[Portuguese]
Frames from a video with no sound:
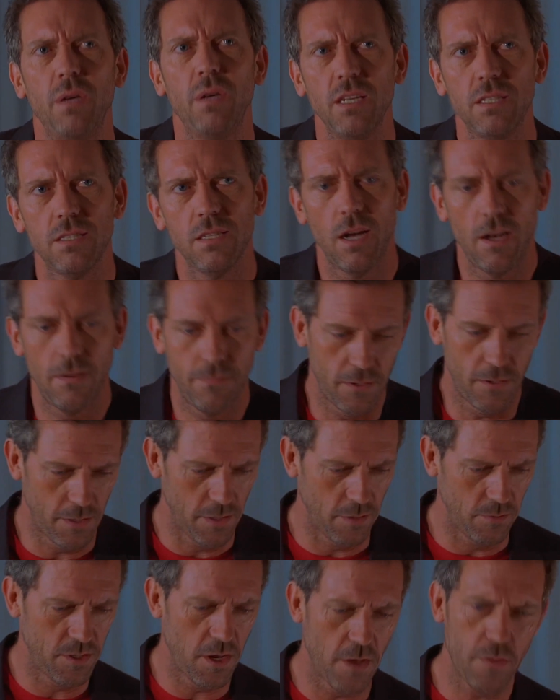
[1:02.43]
todos os outros
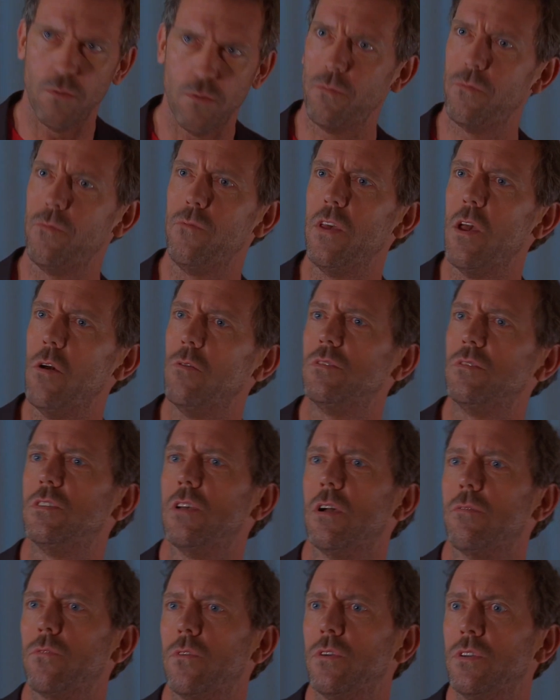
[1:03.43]
que sofrem de
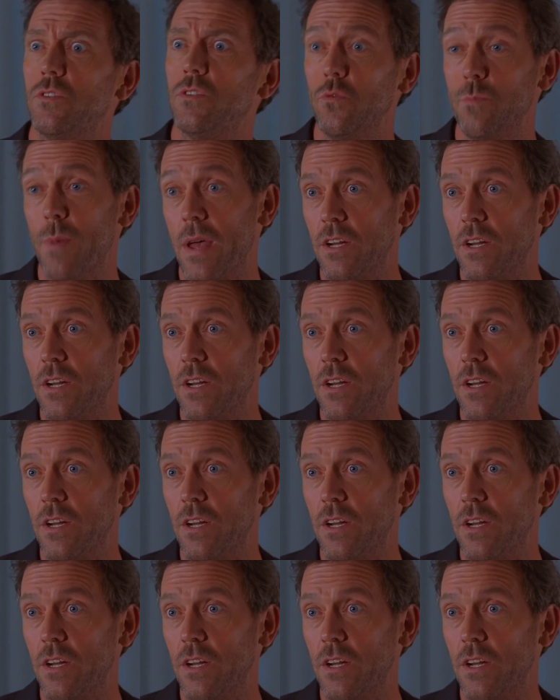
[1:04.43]
fel e que